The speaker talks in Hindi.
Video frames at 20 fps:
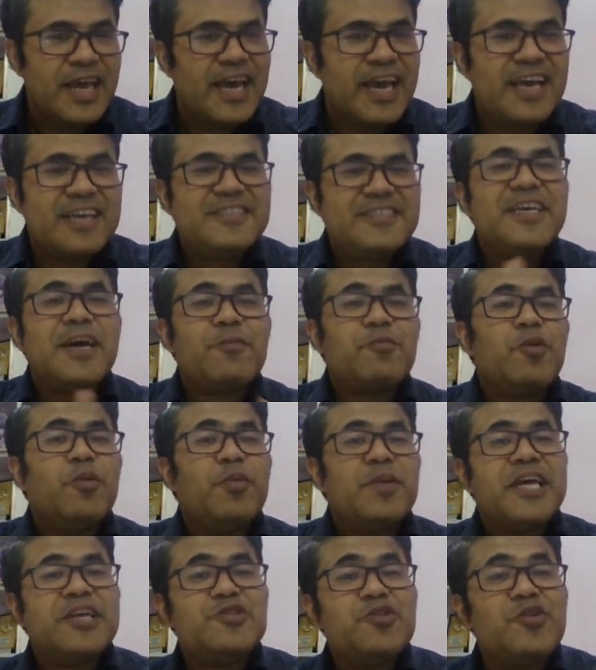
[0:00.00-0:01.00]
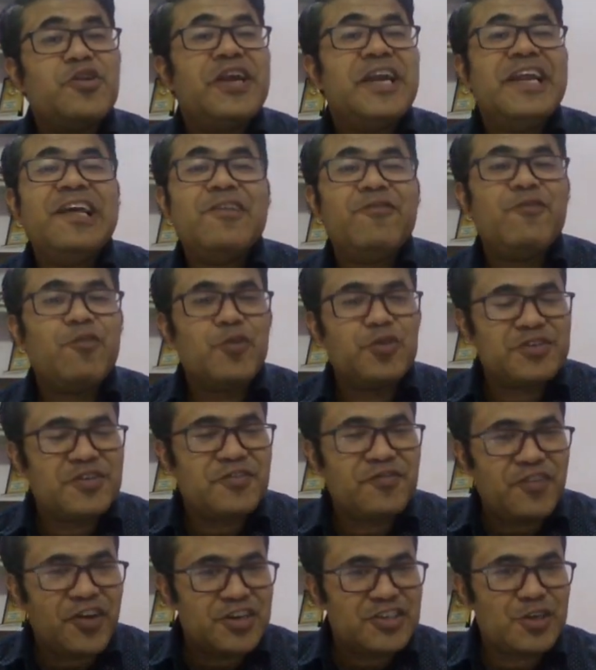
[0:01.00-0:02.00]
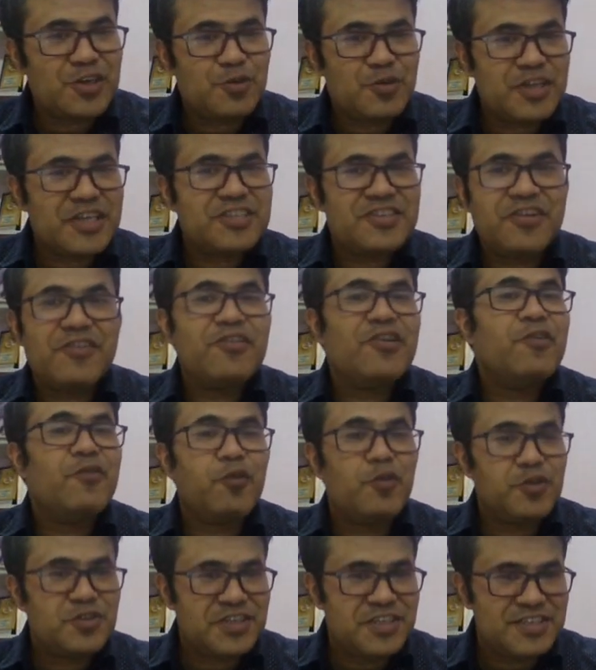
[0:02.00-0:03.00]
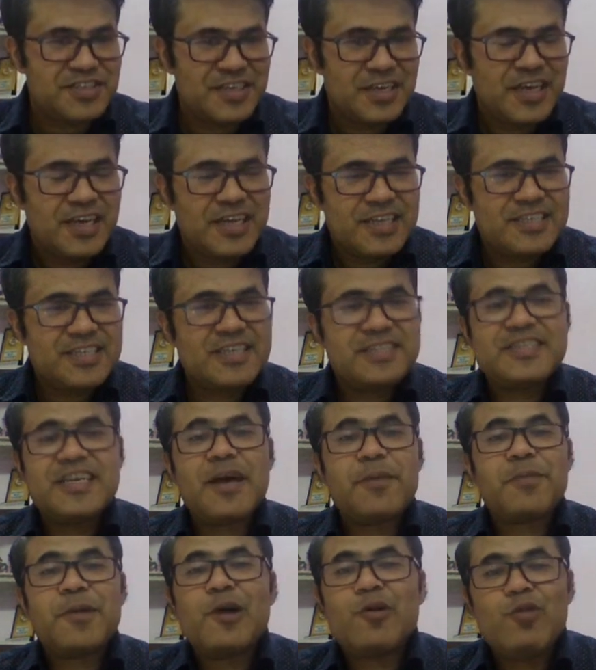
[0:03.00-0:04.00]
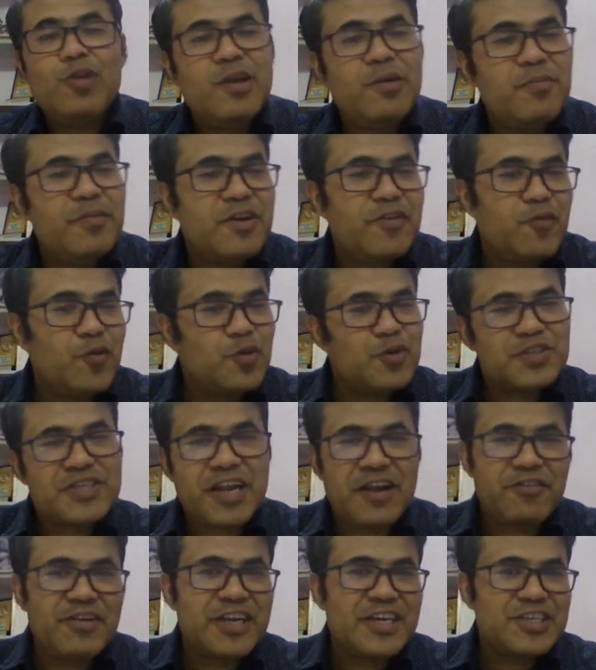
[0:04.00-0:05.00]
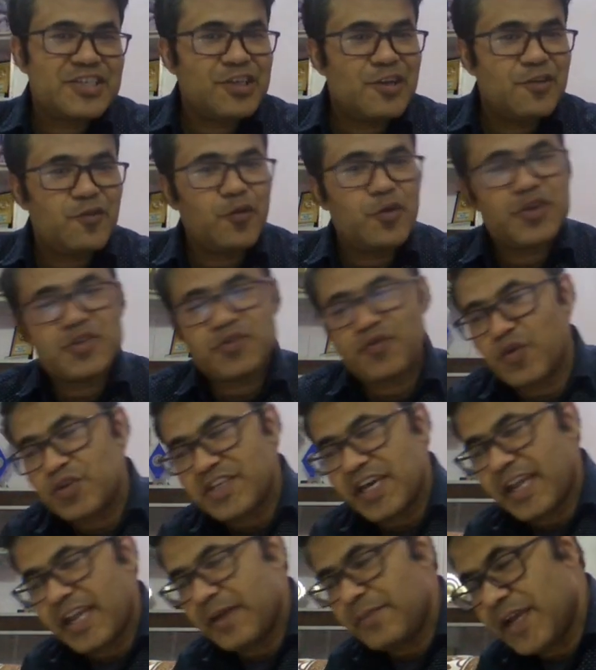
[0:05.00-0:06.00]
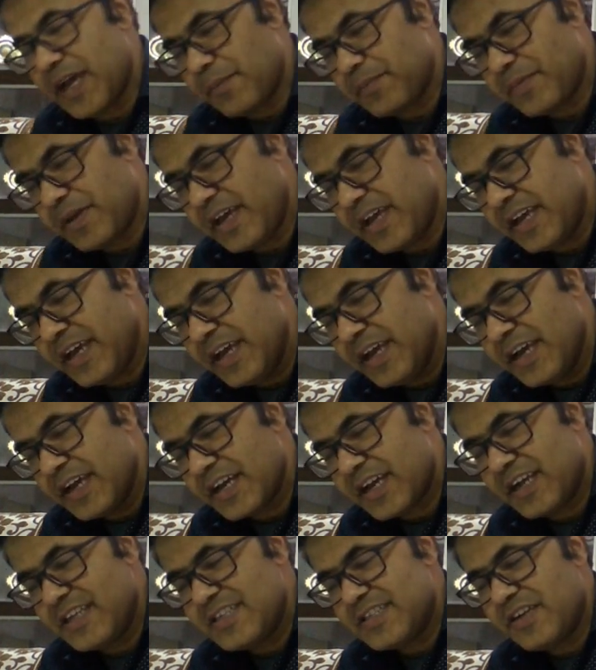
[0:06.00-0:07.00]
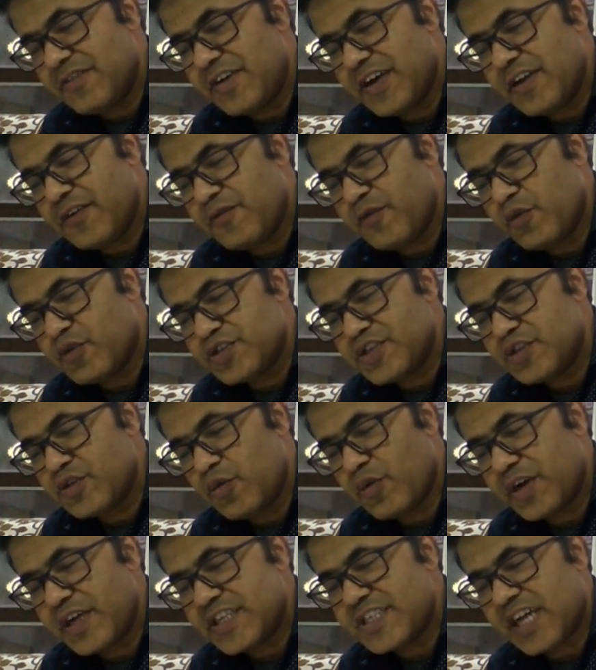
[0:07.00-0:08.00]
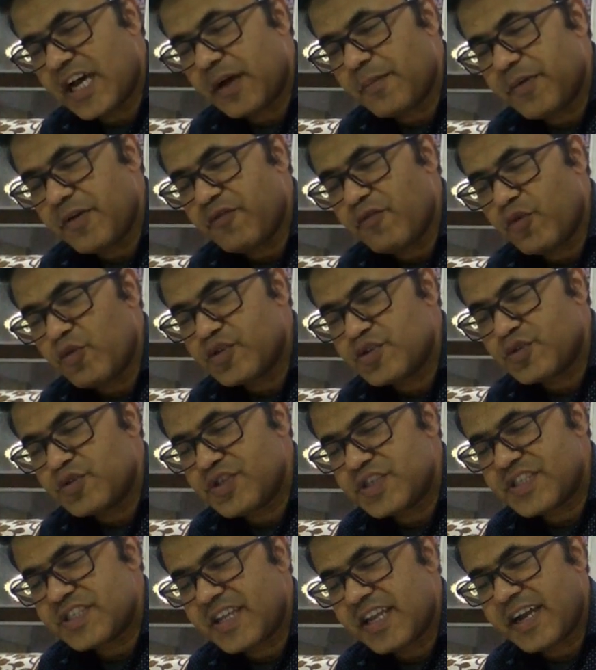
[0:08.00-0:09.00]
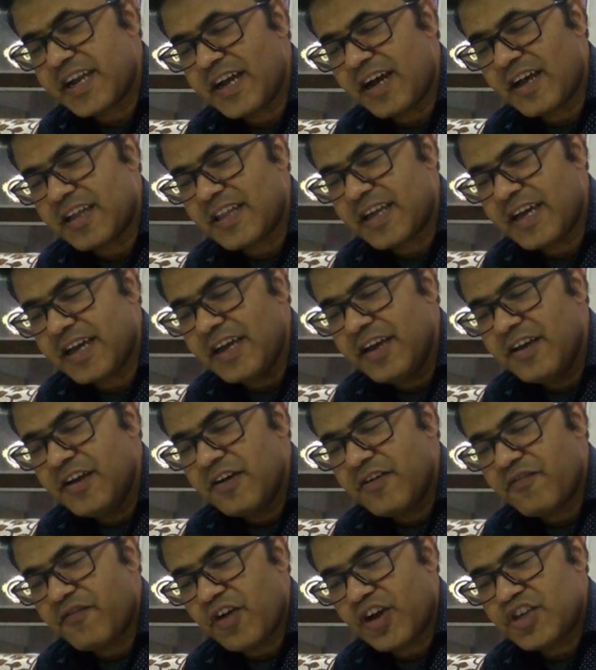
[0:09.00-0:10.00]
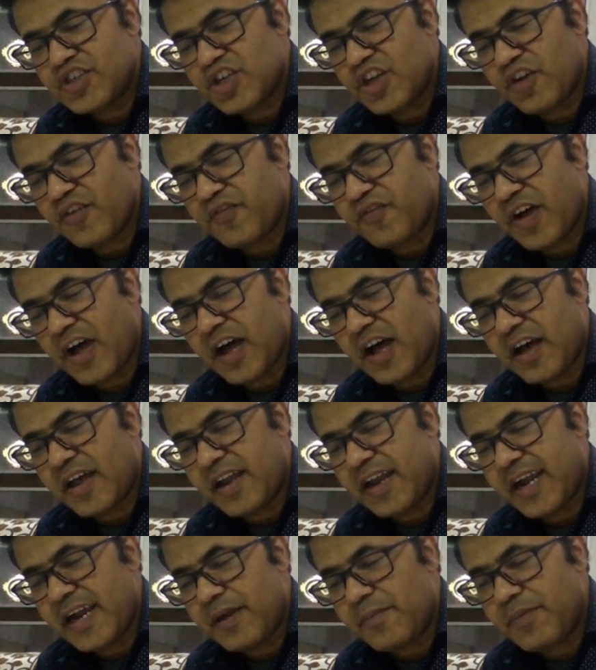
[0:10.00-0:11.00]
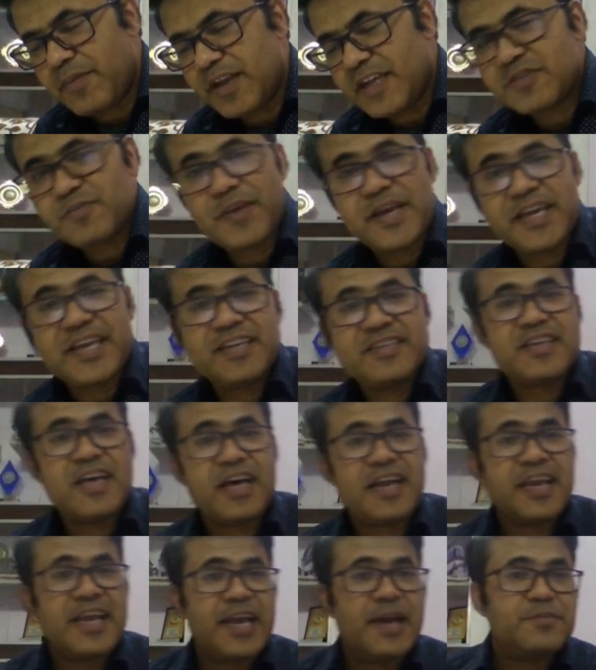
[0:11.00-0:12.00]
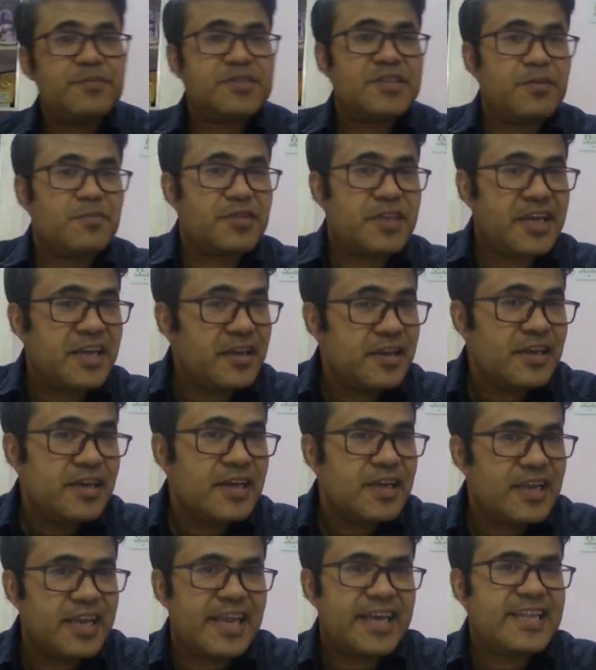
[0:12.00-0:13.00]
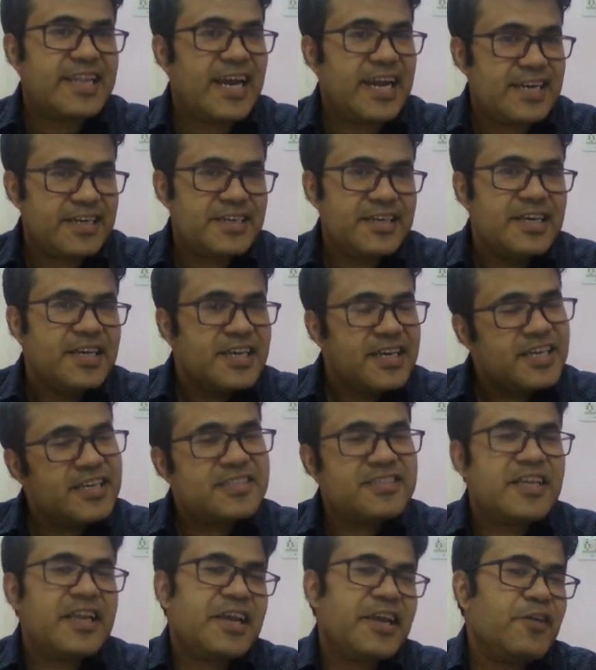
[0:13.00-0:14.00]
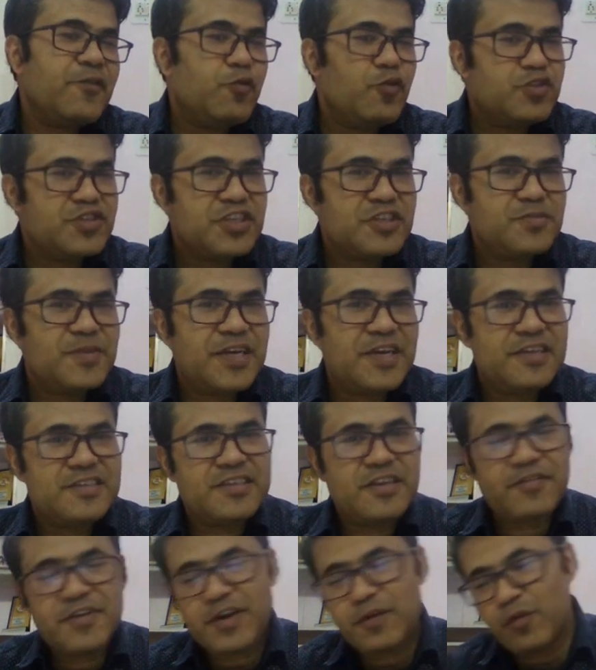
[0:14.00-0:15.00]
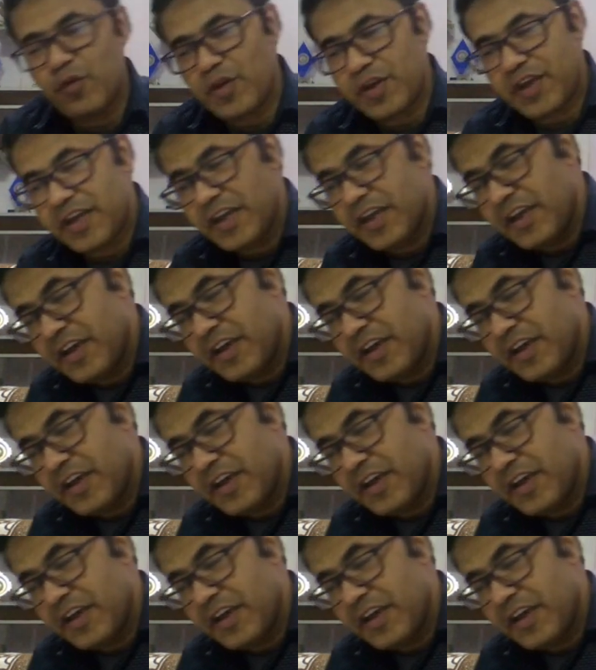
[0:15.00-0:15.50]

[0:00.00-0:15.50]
ऐसे ही आपको पता है जो रेडियल फोर्स फंक्शन होते हैं सेंट्रल फोर्सेस जैसे आपका कोलम्बिक फोर्स ग्रेविटेशनल फोर्स वो सारे भी आपके कंजर्वेटिव फोर्सेज होंगे जहाँ पे फोर्स कुछ इस तरह का आता है फंक्शन ऑफ आर एंड प्लस माइनस आर कैप समथिंग लाइक दैट इस तरह के फोर्सेज भी कंजर्वेटिव होंगे